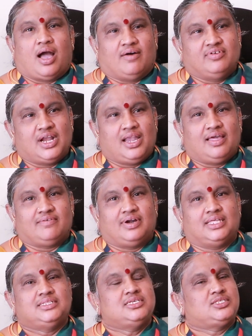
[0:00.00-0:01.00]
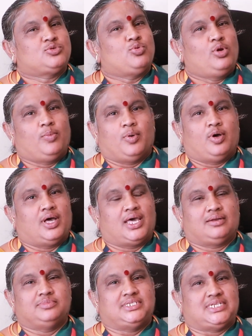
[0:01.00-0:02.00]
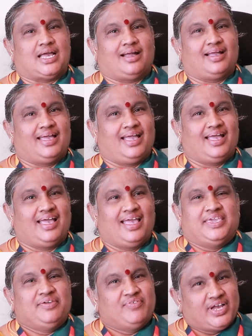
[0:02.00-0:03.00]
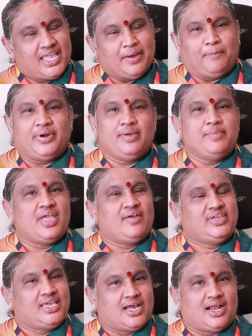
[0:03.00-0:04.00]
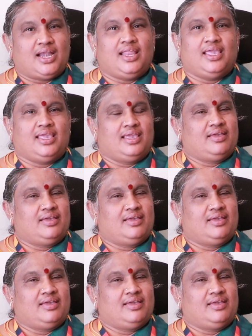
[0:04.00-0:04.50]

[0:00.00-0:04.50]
அவங்கெல்லாம் வளர்ந்து ஸ்கூலுக்கு போக ஆரம்பிச்சிட்டாங்க இவங்க எப்படியுமே ஏர்லி